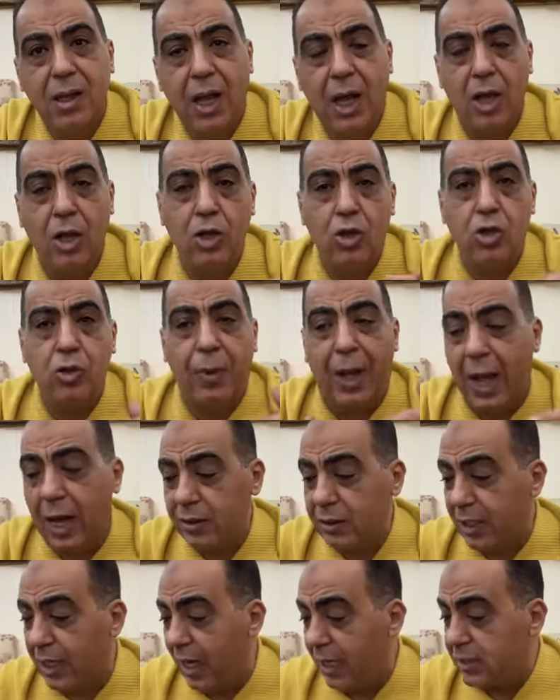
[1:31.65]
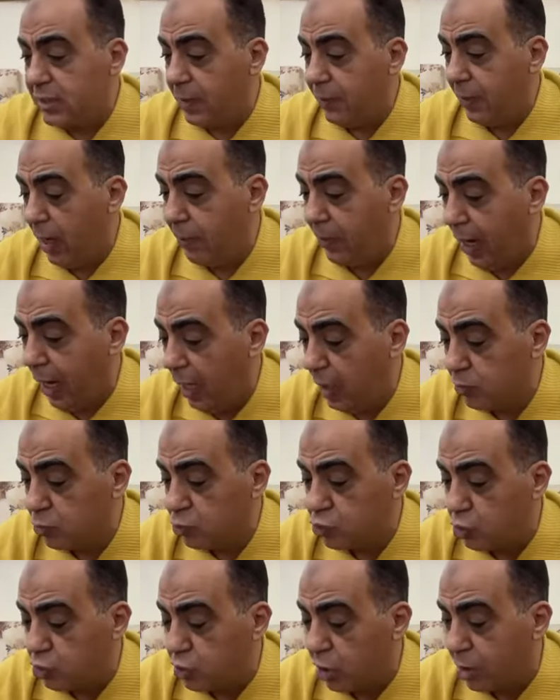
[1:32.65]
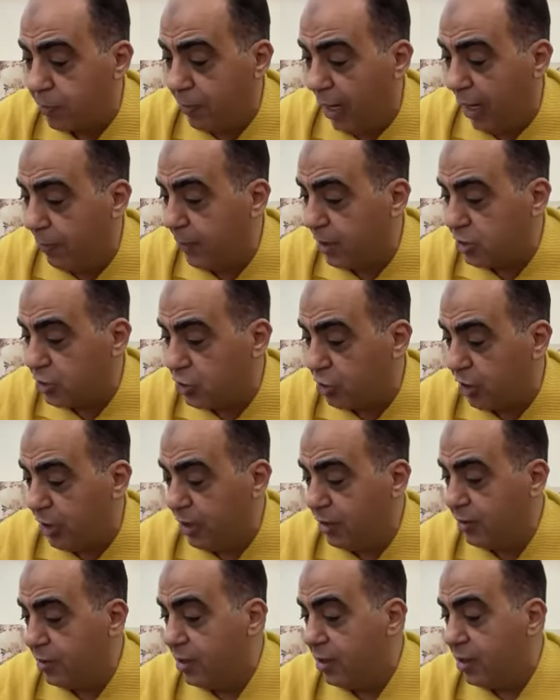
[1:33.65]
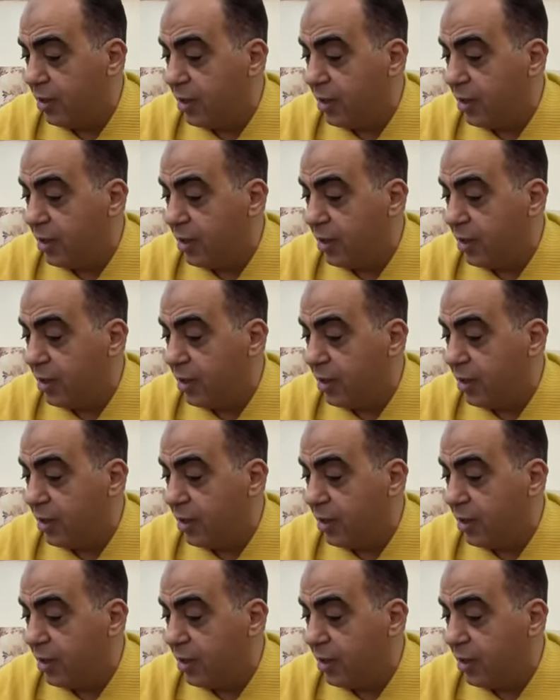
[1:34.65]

هيطلب عقد جلسه مع معالي المستشار محمد شيرين